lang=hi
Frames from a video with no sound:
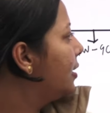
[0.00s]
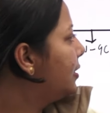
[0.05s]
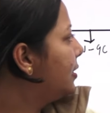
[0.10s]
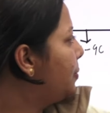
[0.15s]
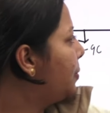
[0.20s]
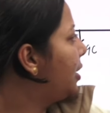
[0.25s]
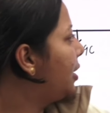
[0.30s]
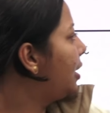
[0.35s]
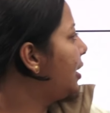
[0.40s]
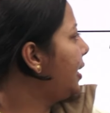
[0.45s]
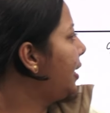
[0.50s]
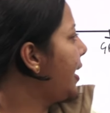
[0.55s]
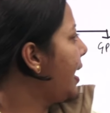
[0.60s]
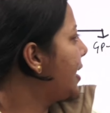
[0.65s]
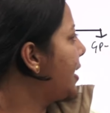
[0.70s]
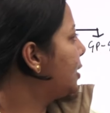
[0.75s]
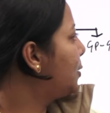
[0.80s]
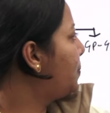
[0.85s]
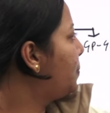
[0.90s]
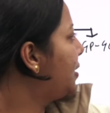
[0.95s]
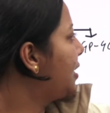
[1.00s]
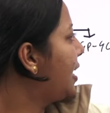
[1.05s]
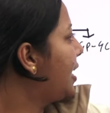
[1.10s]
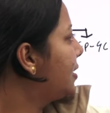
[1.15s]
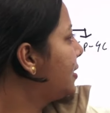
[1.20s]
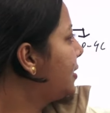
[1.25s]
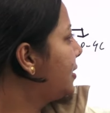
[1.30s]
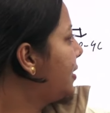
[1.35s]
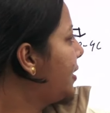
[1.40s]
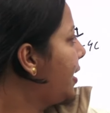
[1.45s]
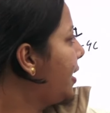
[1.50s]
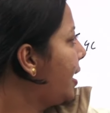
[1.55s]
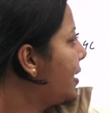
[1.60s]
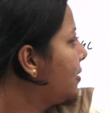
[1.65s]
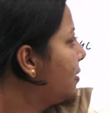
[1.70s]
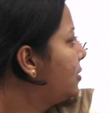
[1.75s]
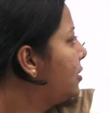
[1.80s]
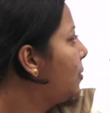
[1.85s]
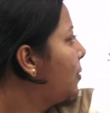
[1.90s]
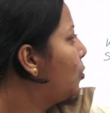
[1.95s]
सिमिलरली एस पी एस सी
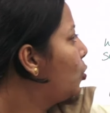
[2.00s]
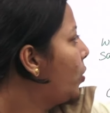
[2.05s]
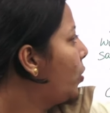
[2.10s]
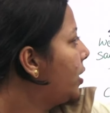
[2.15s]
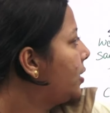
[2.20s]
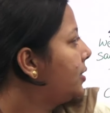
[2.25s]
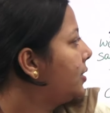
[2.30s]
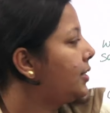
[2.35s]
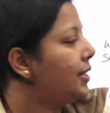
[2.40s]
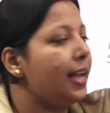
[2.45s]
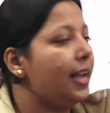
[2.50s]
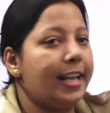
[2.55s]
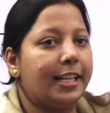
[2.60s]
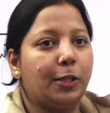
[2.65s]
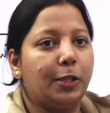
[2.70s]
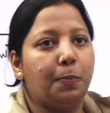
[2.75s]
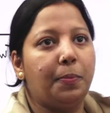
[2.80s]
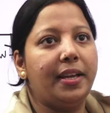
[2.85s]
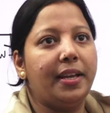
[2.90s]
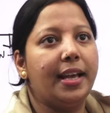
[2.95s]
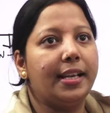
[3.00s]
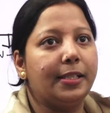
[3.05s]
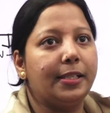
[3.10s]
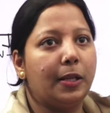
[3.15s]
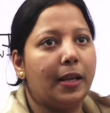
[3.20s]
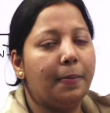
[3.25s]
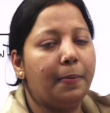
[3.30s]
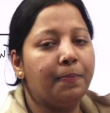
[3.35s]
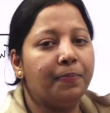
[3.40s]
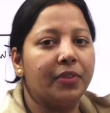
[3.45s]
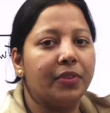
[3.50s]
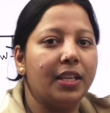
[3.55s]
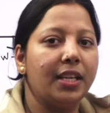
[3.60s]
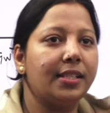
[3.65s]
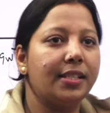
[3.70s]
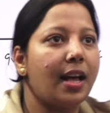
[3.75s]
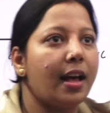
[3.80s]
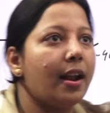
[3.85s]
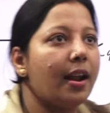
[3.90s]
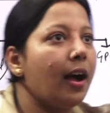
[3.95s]
एस डब्ल्यू एस सी एस पी एस एम ये
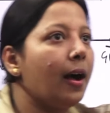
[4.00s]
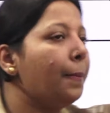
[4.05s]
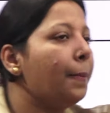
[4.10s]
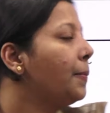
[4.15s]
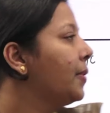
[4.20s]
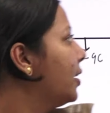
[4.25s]
सारा हम